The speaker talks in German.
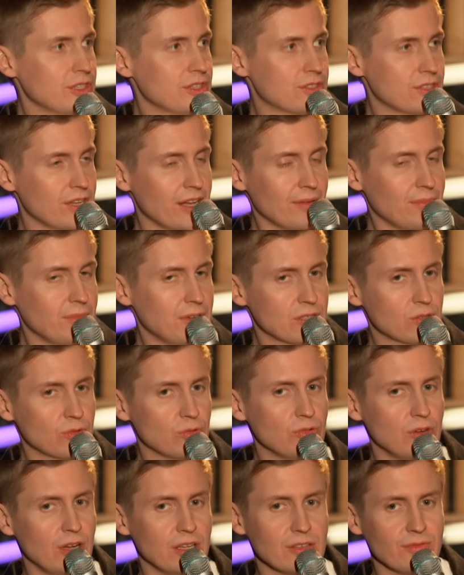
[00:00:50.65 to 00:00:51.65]
ich sag mal
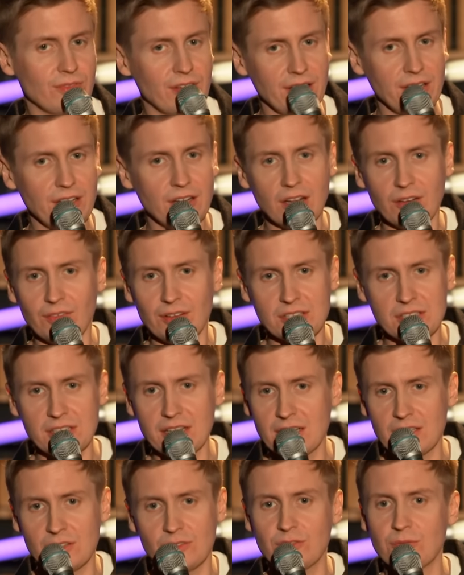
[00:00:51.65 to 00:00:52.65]
so, also wenn ihr da was
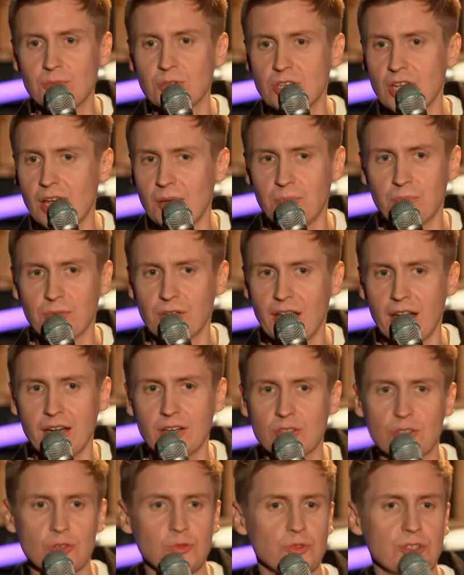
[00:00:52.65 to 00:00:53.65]
Nettes für mich habt,
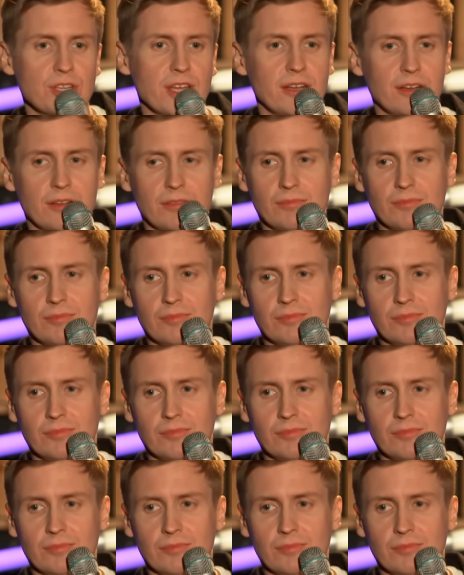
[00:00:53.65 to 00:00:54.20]
gerne zusenden